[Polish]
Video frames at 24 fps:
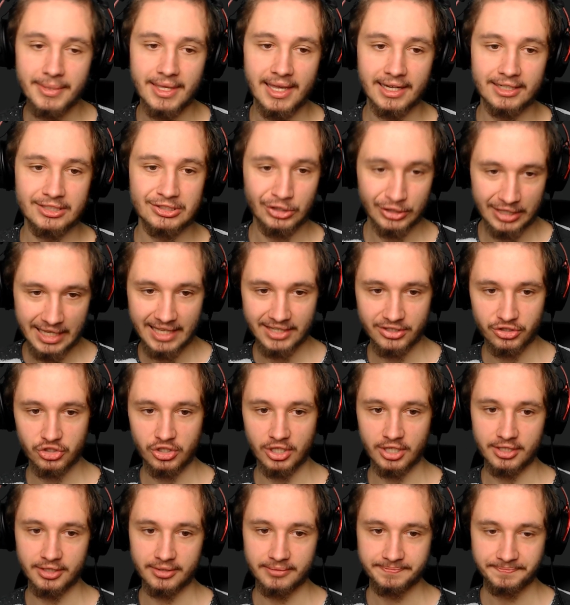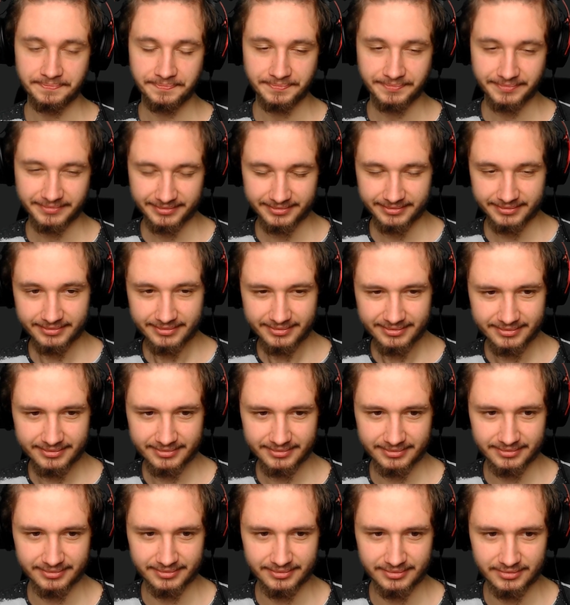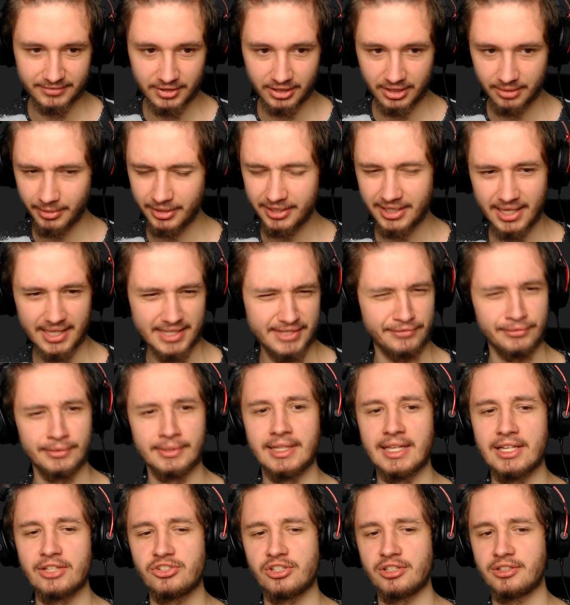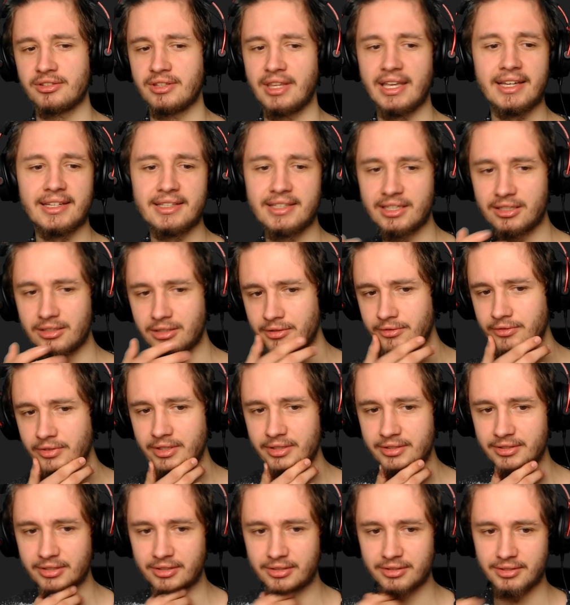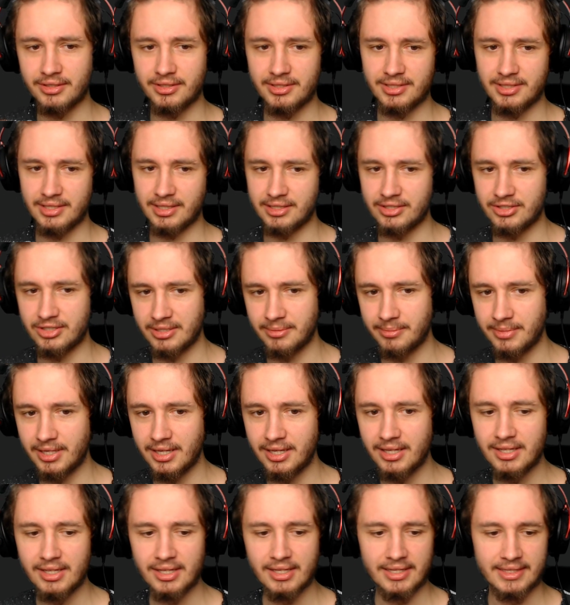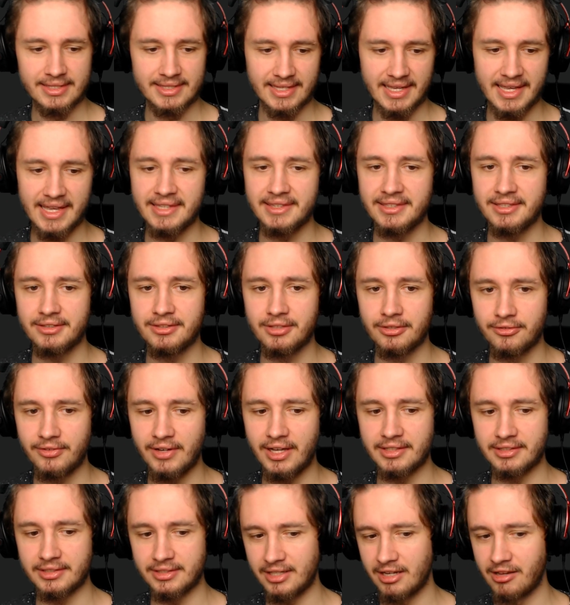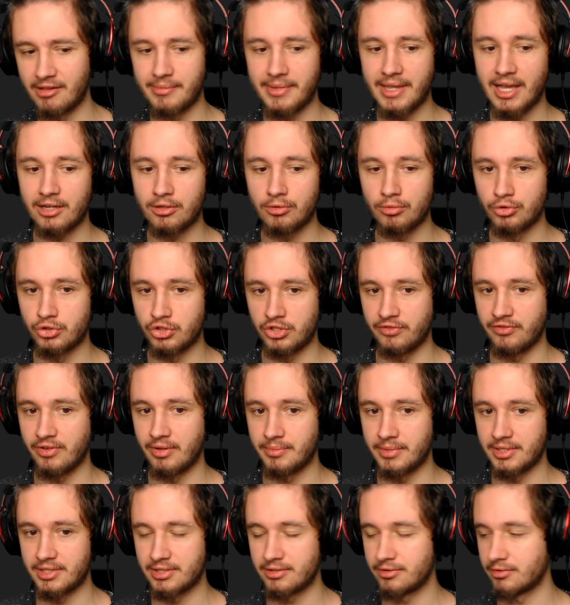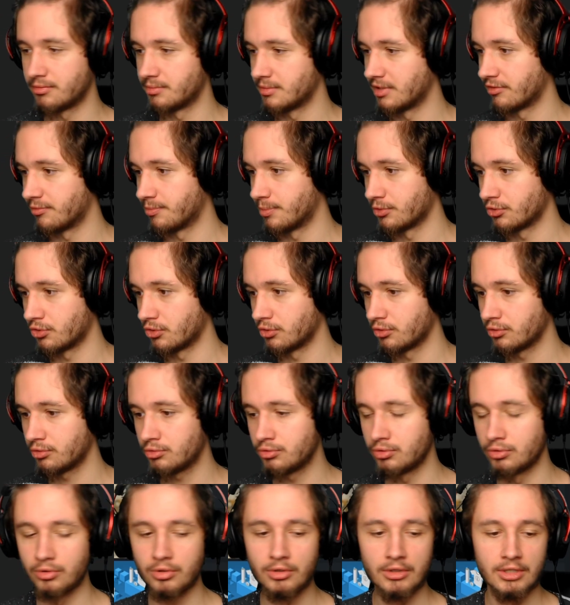jak to launcher, Mm, to chyba nie jest wykonanczer technikowy, tylko to jest jakiś chyba zedytowany. Nie wiem, ja go używam, jest u mnie w porządku.